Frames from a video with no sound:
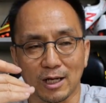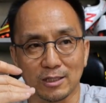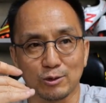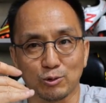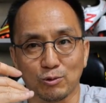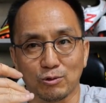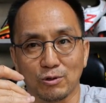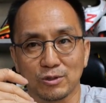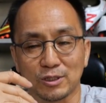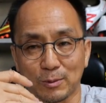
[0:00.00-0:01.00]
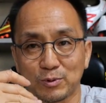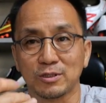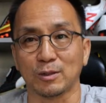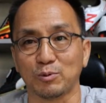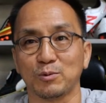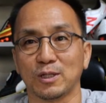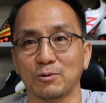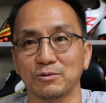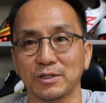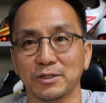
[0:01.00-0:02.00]
하는 쪽으로 신 제품이
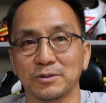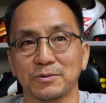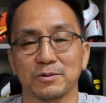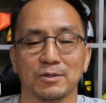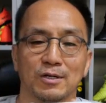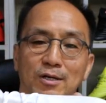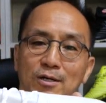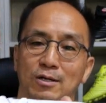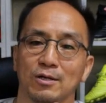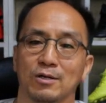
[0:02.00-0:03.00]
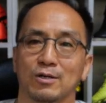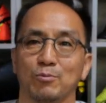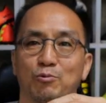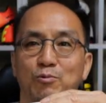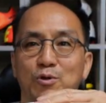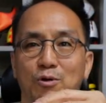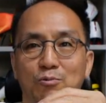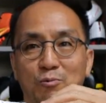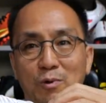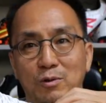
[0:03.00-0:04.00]
나온 거예요. 그럼
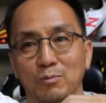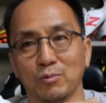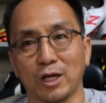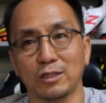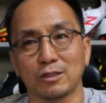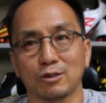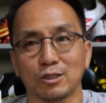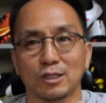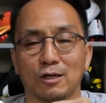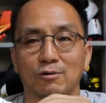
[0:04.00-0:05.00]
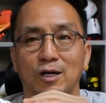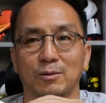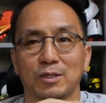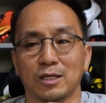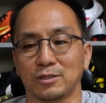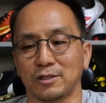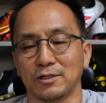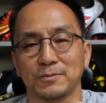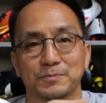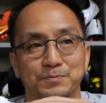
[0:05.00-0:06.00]
요, 그럼 레이저 터치라고
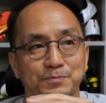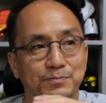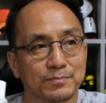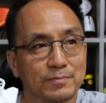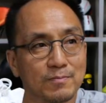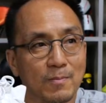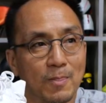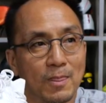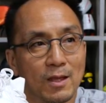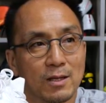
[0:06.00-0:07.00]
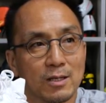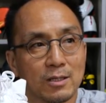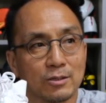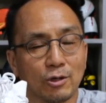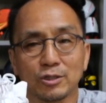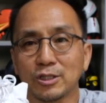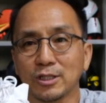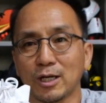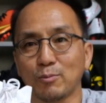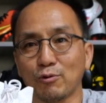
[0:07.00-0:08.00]
해서
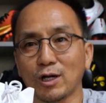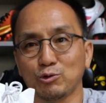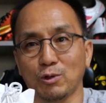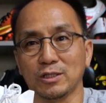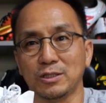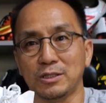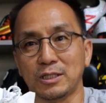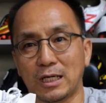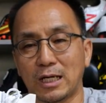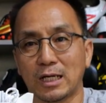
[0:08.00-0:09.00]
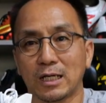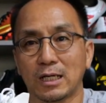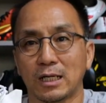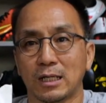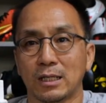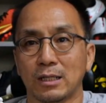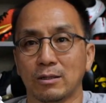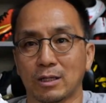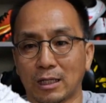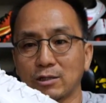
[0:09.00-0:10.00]
터치가 뭐가 좋아지느냐
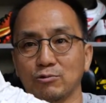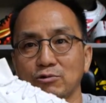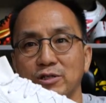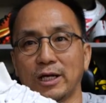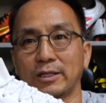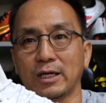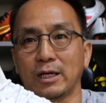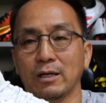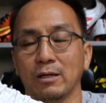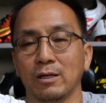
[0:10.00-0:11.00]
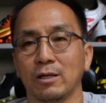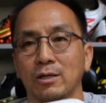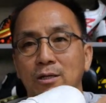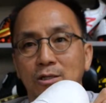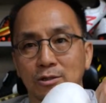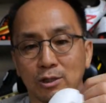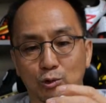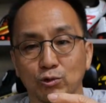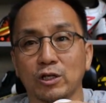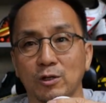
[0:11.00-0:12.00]
같은 울트라인데 이제
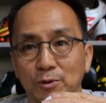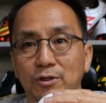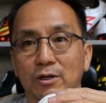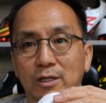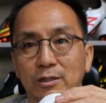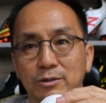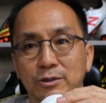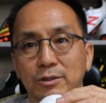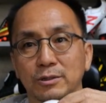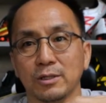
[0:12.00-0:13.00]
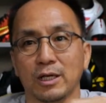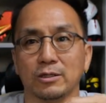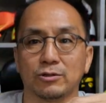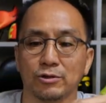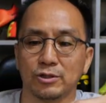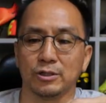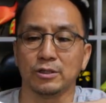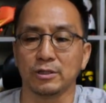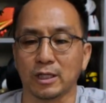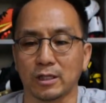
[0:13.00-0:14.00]
소재를 변경을 한 거죠. 이 레이저
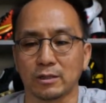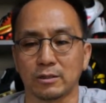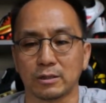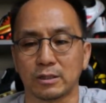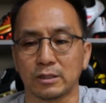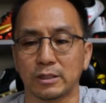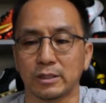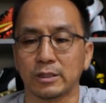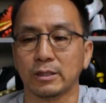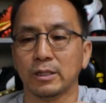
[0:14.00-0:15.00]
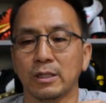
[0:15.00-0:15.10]
토치의 가장 특징은